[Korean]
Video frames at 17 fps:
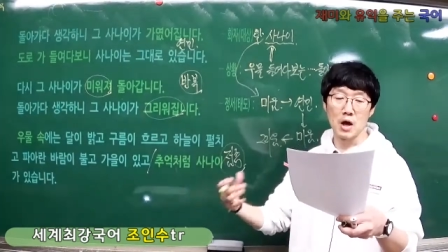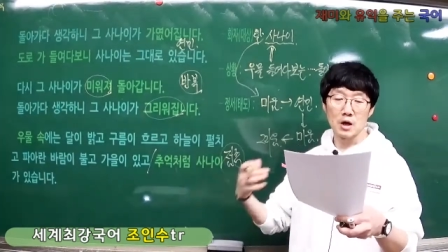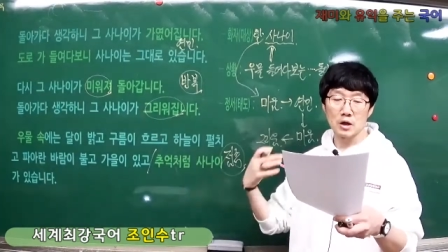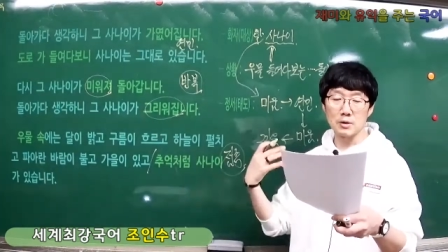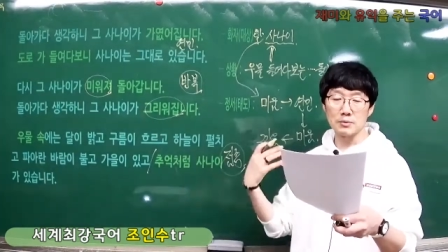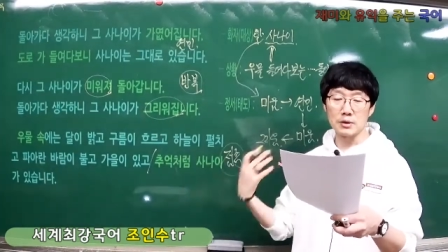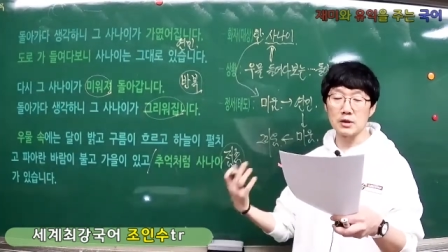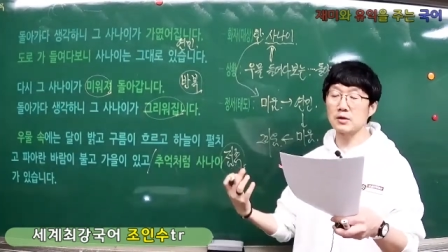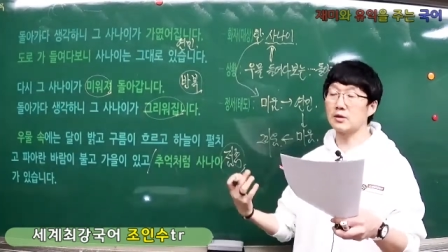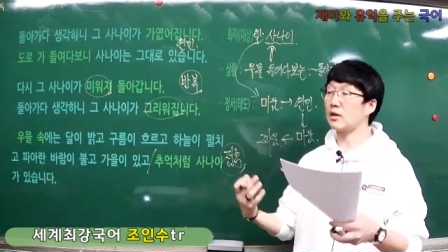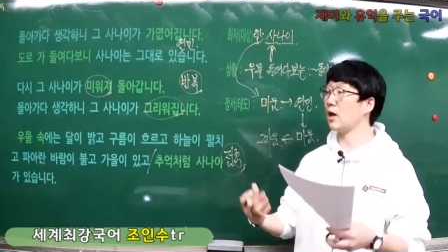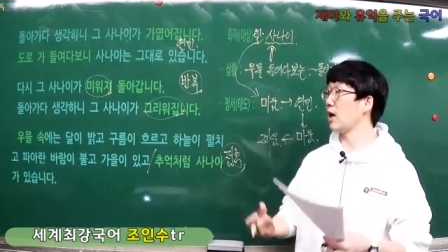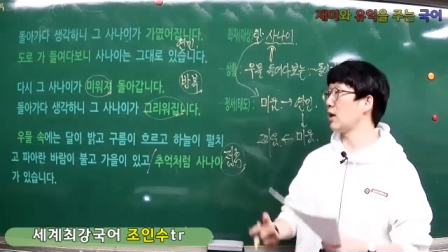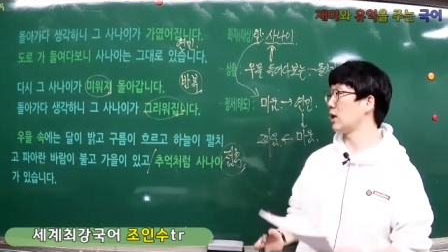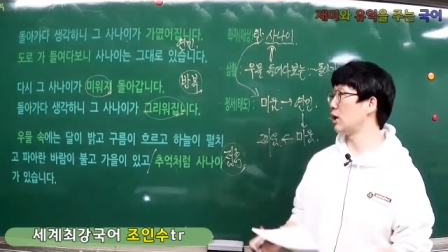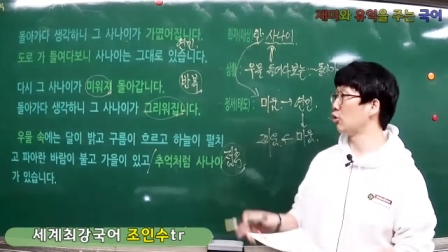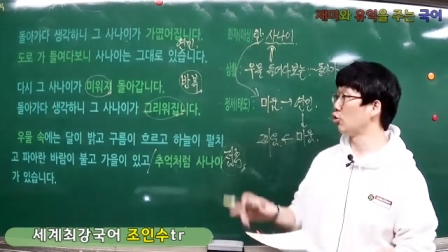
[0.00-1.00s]
그럼
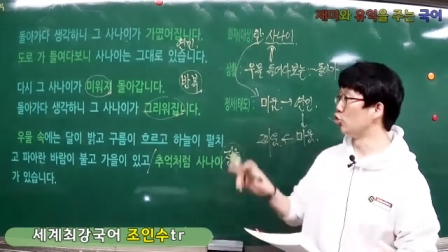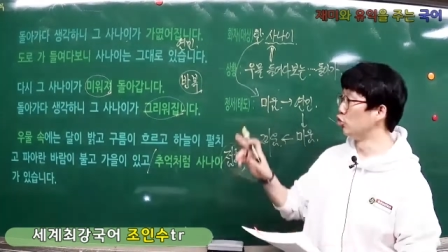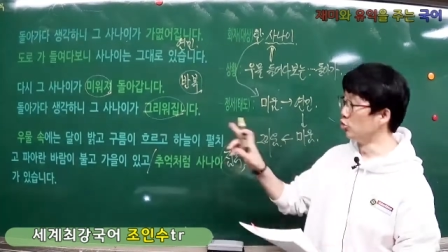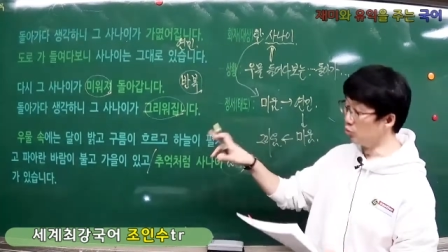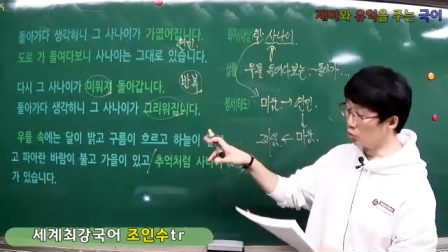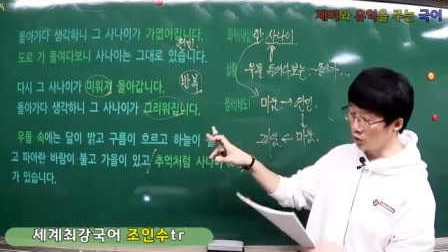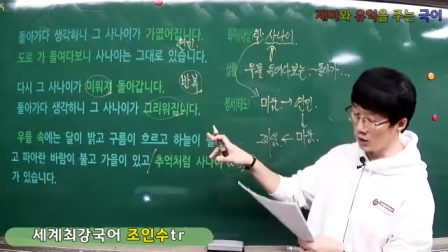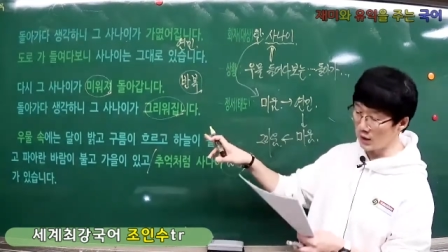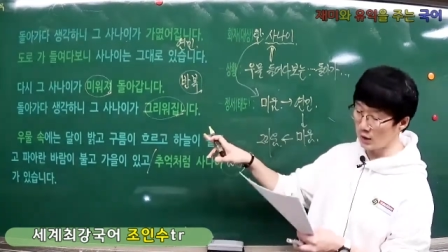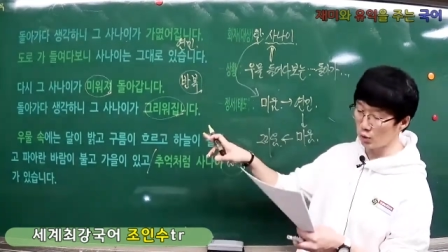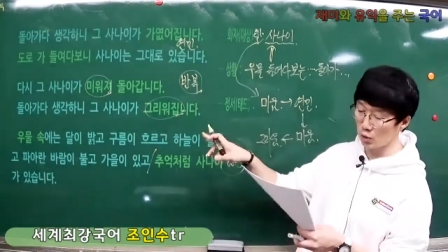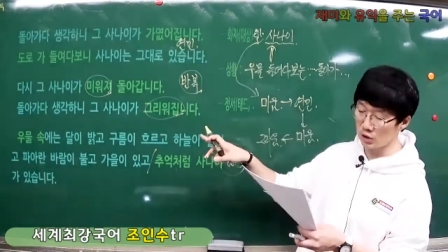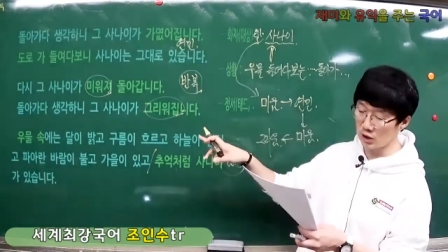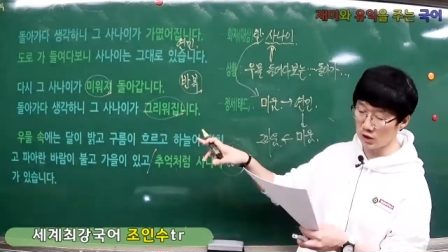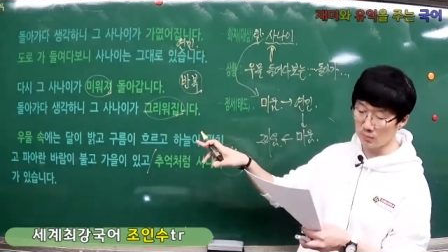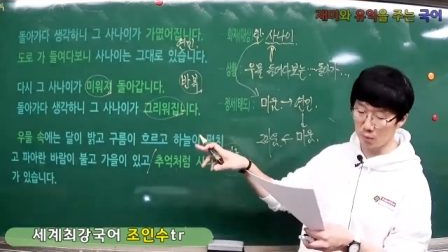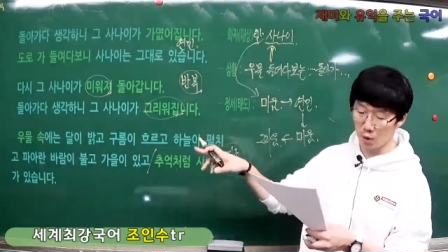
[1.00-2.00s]
이때 이 우물이라는
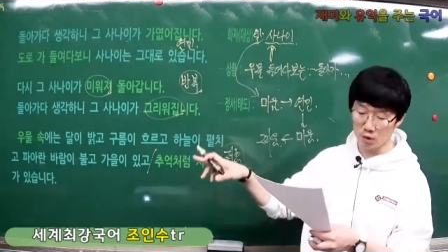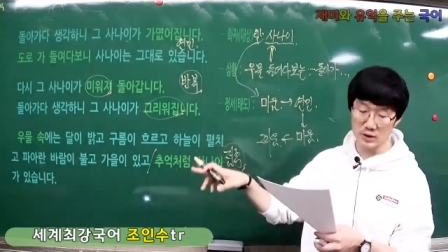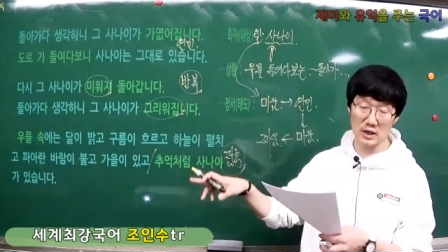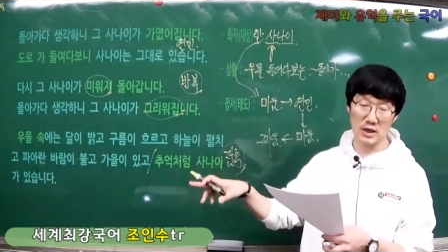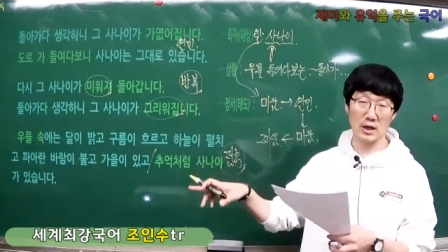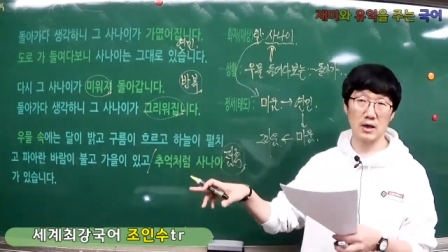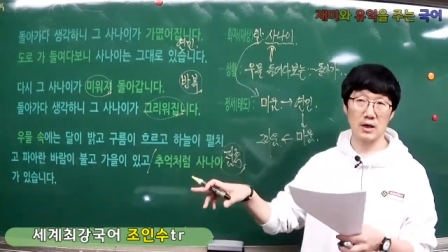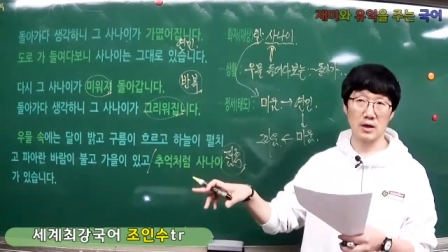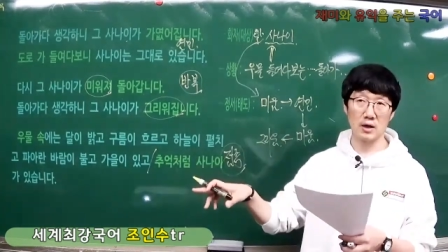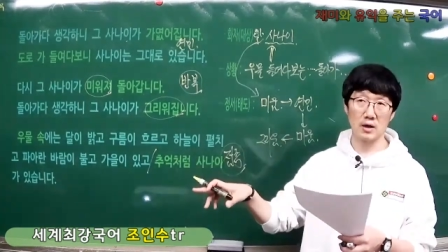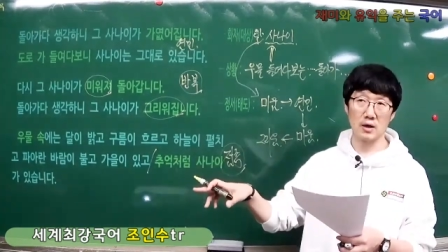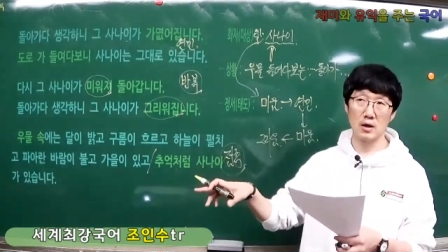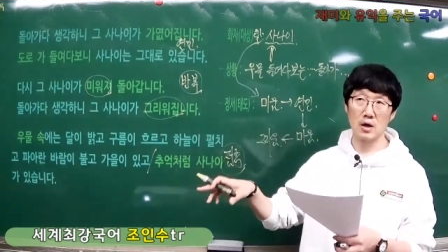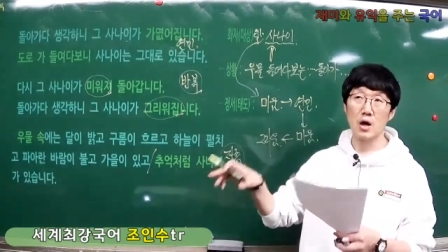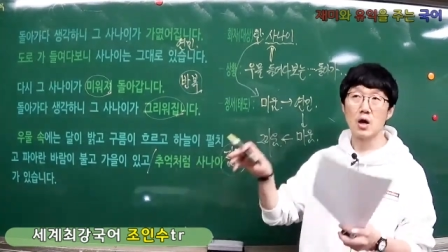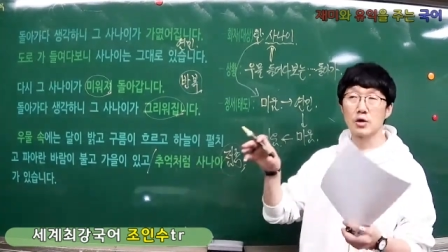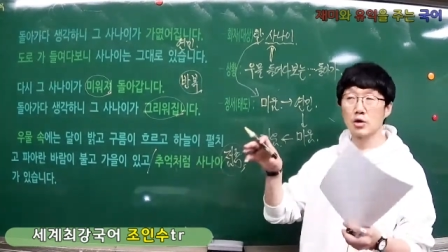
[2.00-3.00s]
존재는 뭐냐?
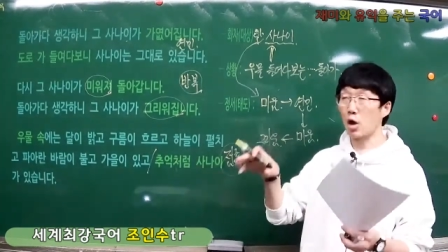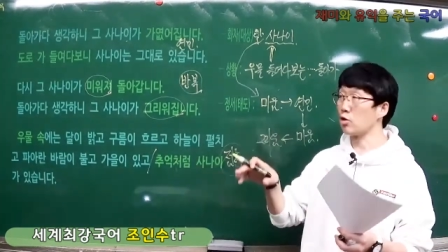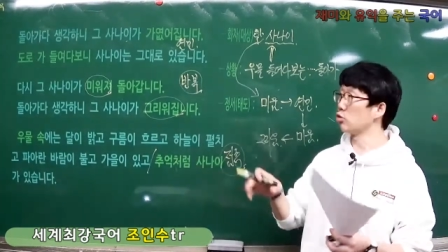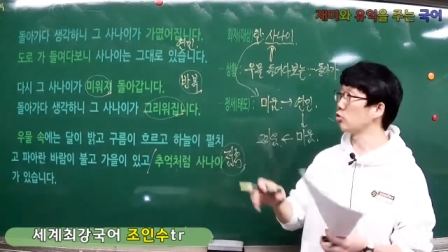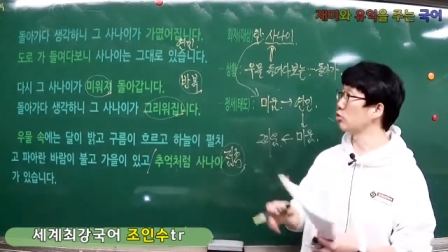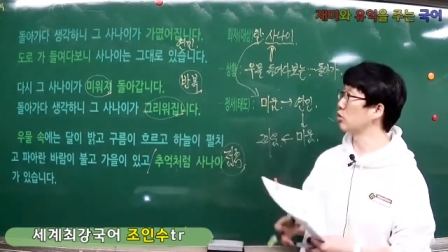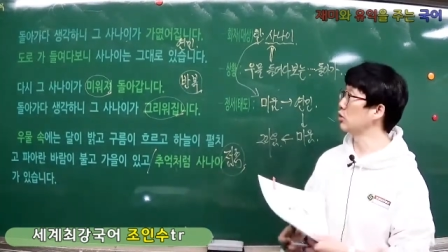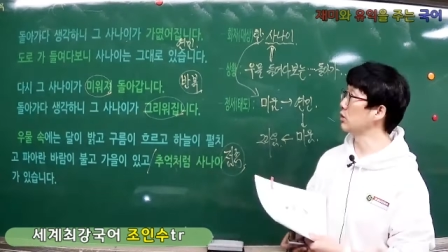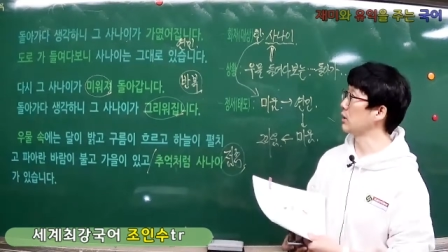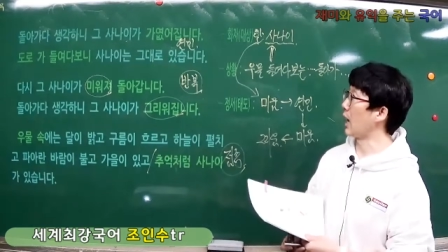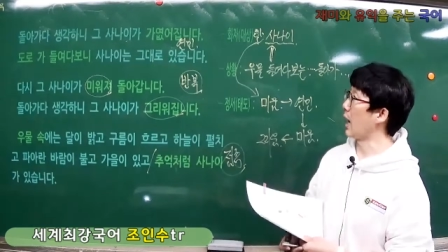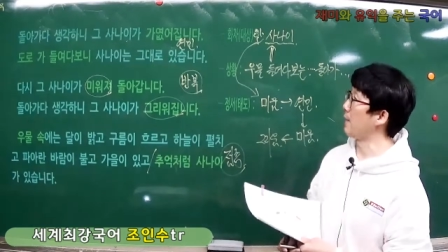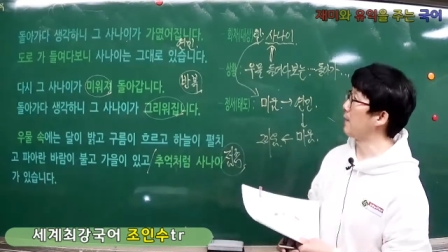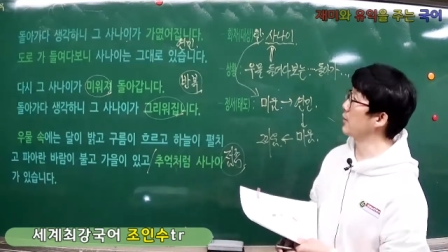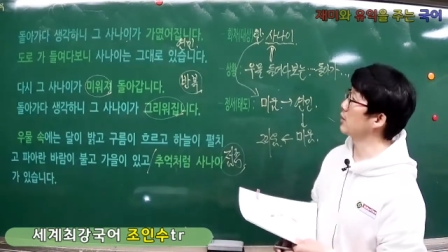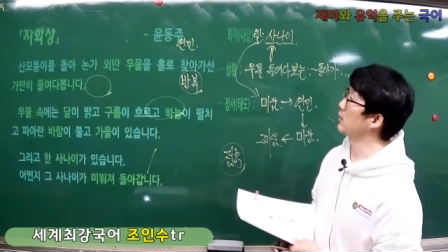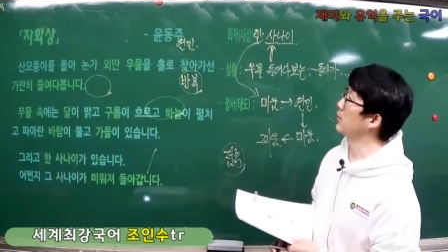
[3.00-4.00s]
결국은 앞에서